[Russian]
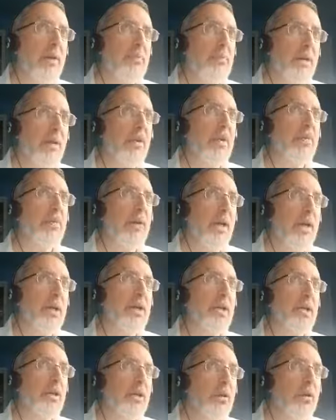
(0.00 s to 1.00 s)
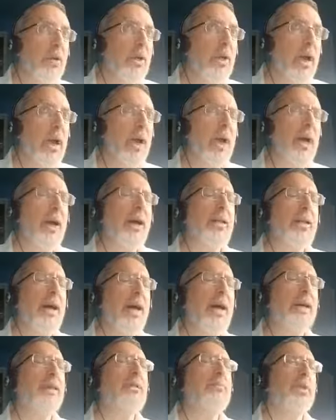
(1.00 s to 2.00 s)
мы говорим Галилука,
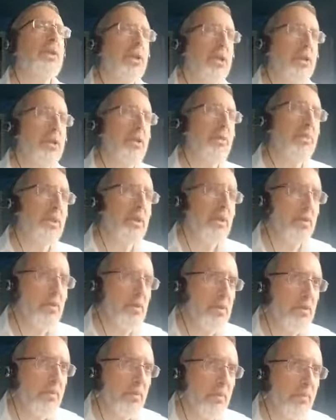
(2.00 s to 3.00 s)
она – это божественное присутствие.